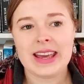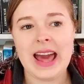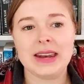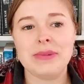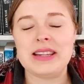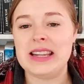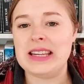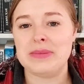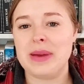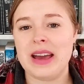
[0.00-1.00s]
kann mich
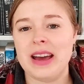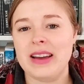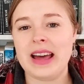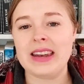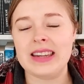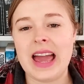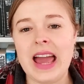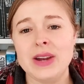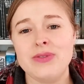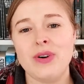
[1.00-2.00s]
nicht mehr an die
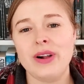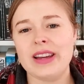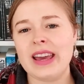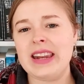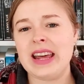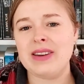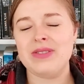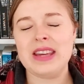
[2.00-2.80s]
Reihenfolge erinnern,